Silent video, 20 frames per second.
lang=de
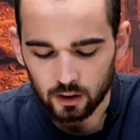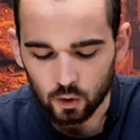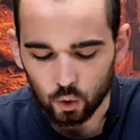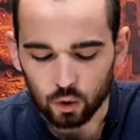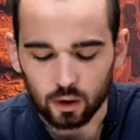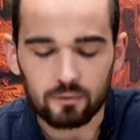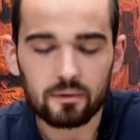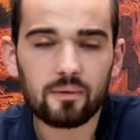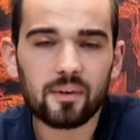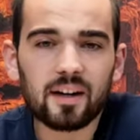
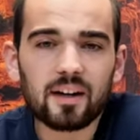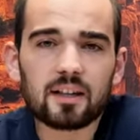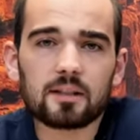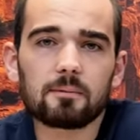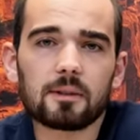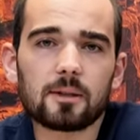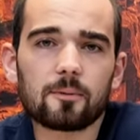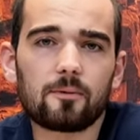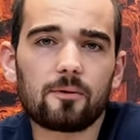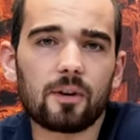Oder wie wäre es
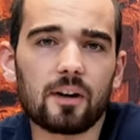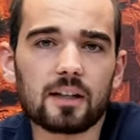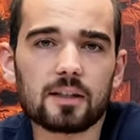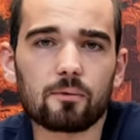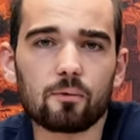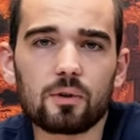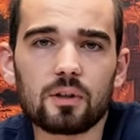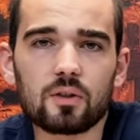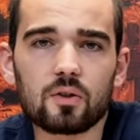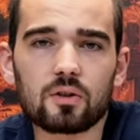mit dem Vers,
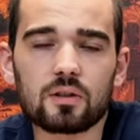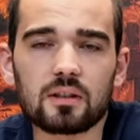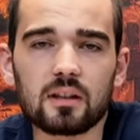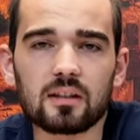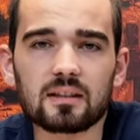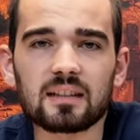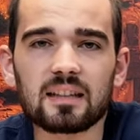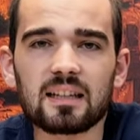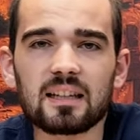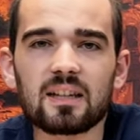wo Jesus
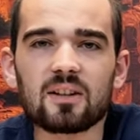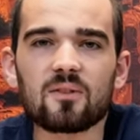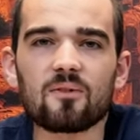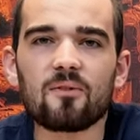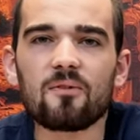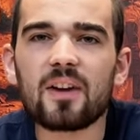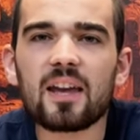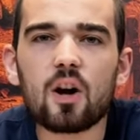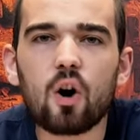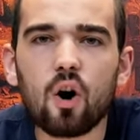sagt,
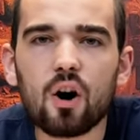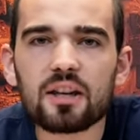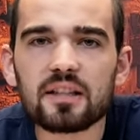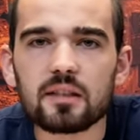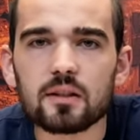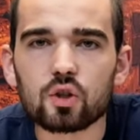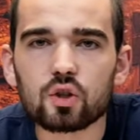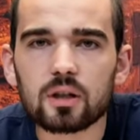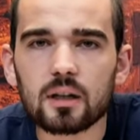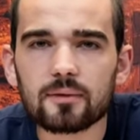Wehe euch,
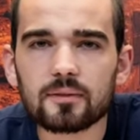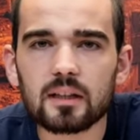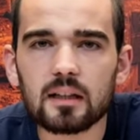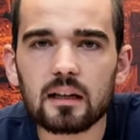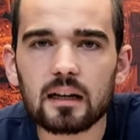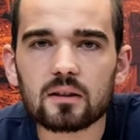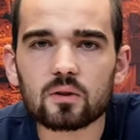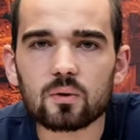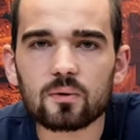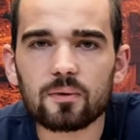ihr
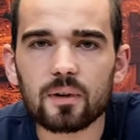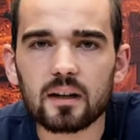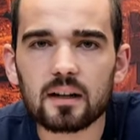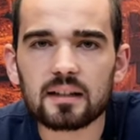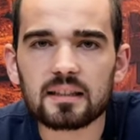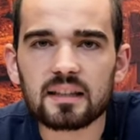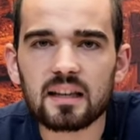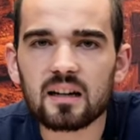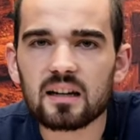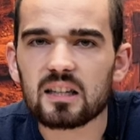Schriftgelehrten und
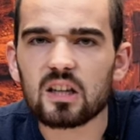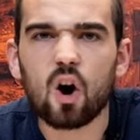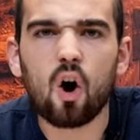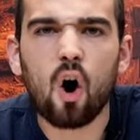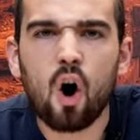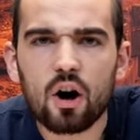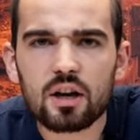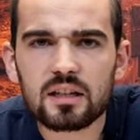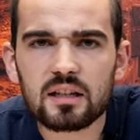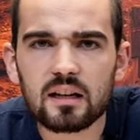Pharisäer, ihr
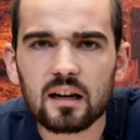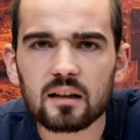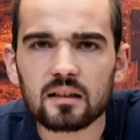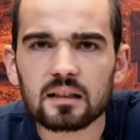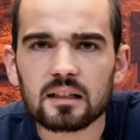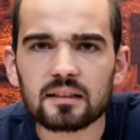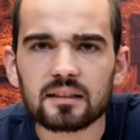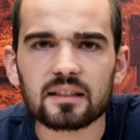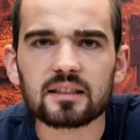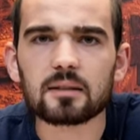Heuchler,
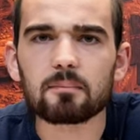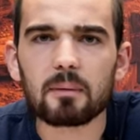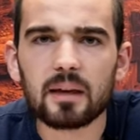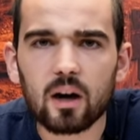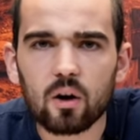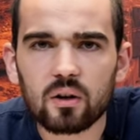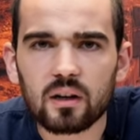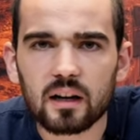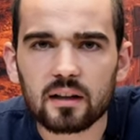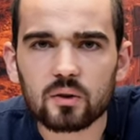dass ihr Meer
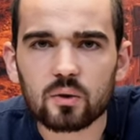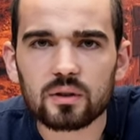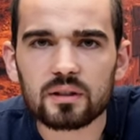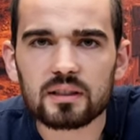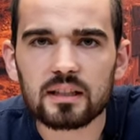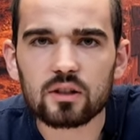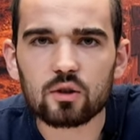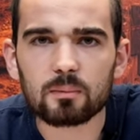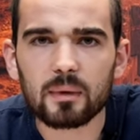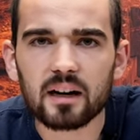und Land
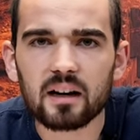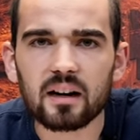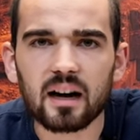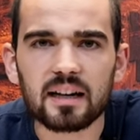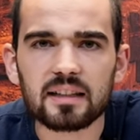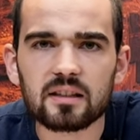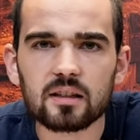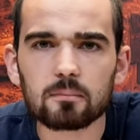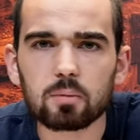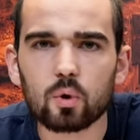durchzieht, um einen
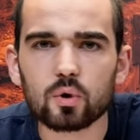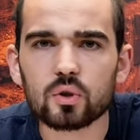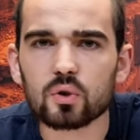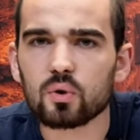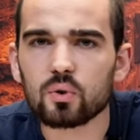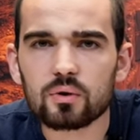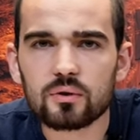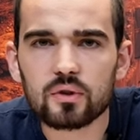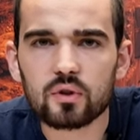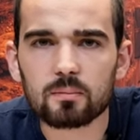einzigen
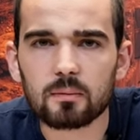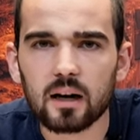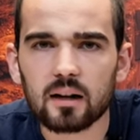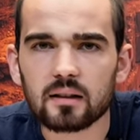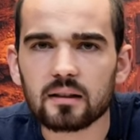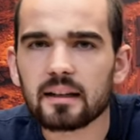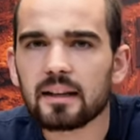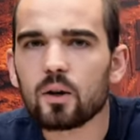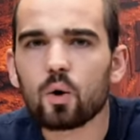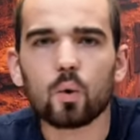Proselyten zu
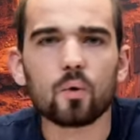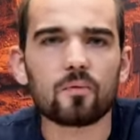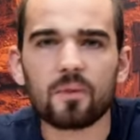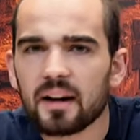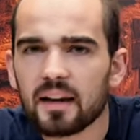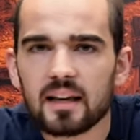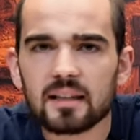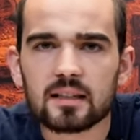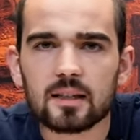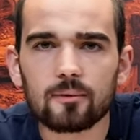machen. Und wenn
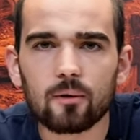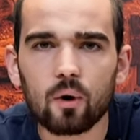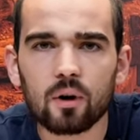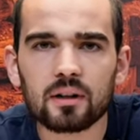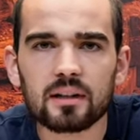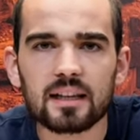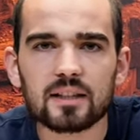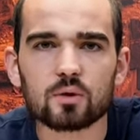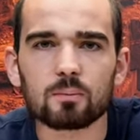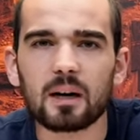er es geworden
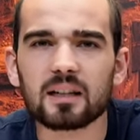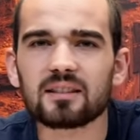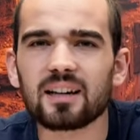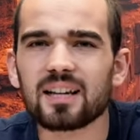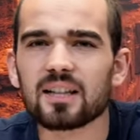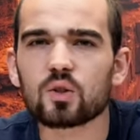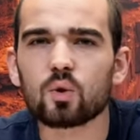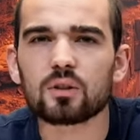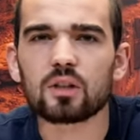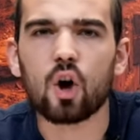ist, so macht ihr
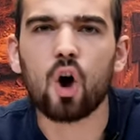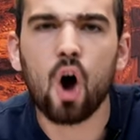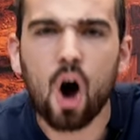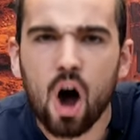einen Sohn der